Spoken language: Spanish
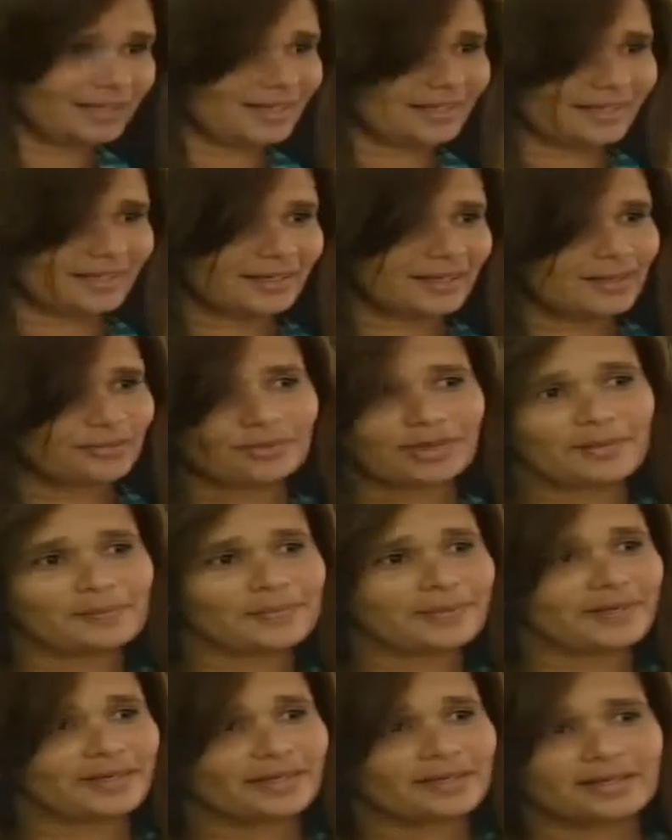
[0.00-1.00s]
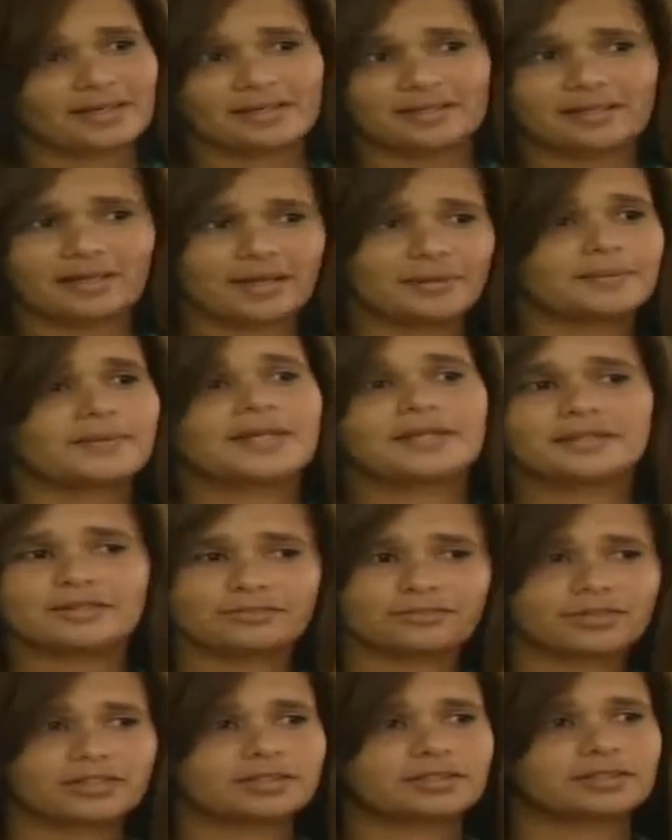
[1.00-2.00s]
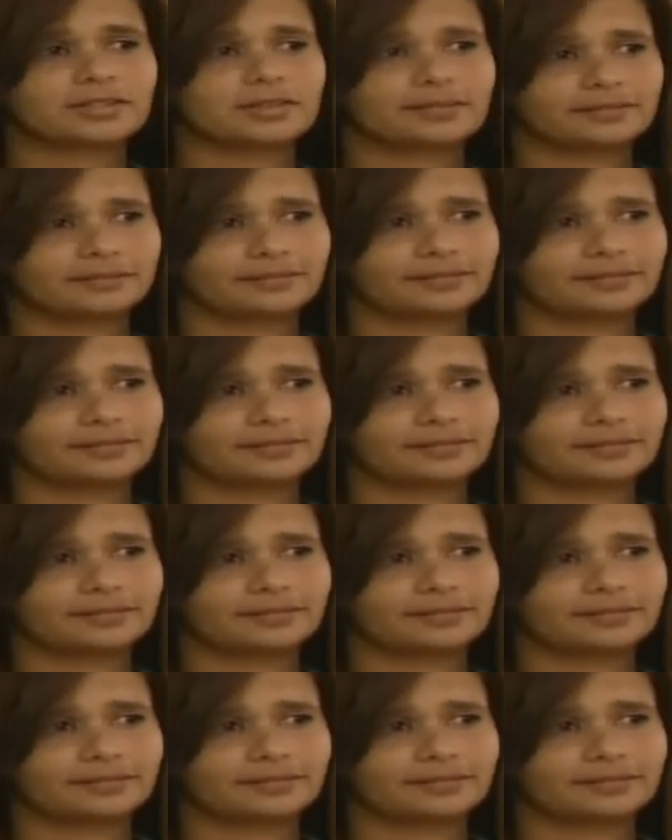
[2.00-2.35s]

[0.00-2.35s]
aquí en una piedra es bien difícil.